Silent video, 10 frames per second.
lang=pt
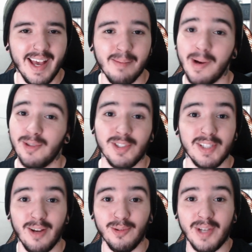É a
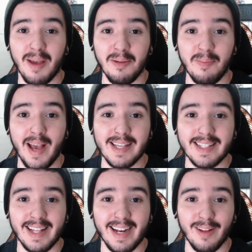maldição do Game Pass,
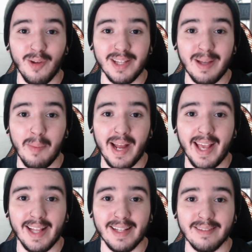galera, nota
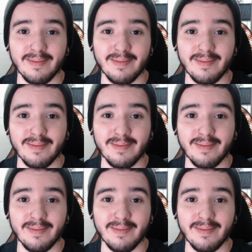amarela.